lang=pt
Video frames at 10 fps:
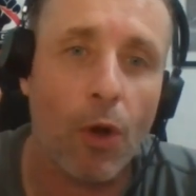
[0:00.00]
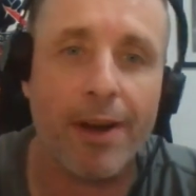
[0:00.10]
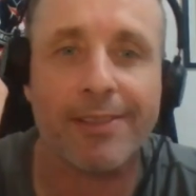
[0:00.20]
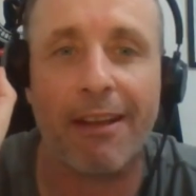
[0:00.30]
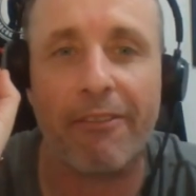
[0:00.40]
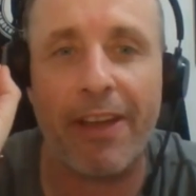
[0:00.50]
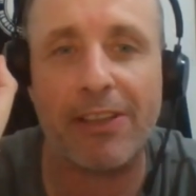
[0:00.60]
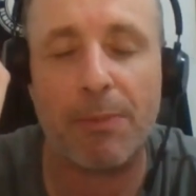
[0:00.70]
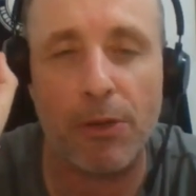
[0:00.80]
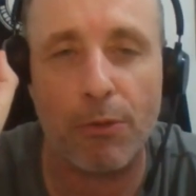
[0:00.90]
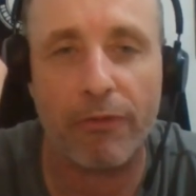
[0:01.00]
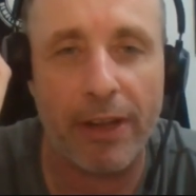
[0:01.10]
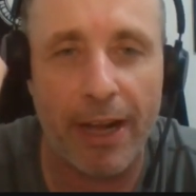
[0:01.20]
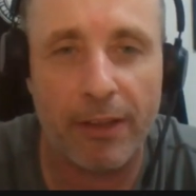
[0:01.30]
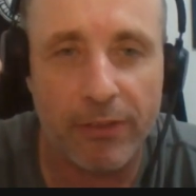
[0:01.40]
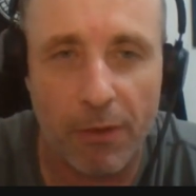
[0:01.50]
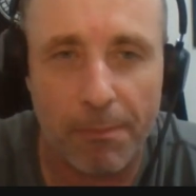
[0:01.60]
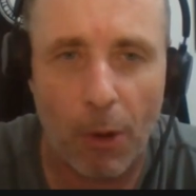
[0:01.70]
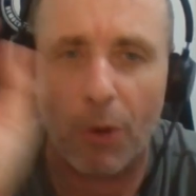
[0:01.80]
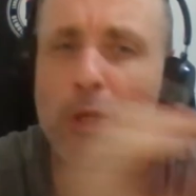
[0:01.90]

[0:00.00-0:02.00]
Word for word: horas na véspera de um feriado em São Paulo.